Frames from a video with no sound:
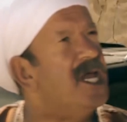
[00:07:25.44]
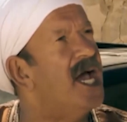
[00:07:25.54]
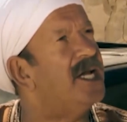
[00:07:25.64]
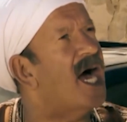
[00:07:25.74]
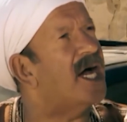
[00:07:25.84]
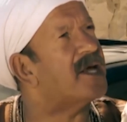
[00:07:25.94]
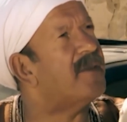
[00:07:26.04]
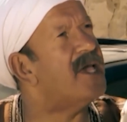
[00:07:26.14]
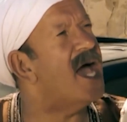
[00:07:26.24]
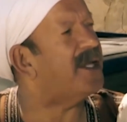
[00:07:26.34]
منين
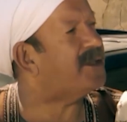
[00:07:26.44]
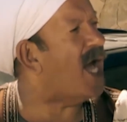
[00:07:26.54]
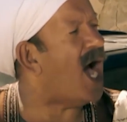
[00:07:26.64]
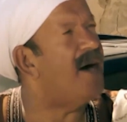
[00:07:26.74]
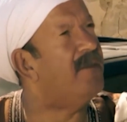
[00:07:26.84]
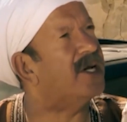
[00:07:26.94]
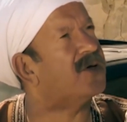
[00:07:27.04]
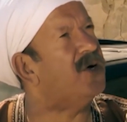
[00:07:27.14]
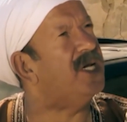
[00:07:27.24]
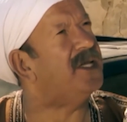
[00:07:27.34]
عربيات تحمل
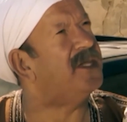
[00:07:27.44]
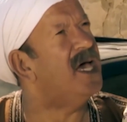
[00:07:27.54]
كل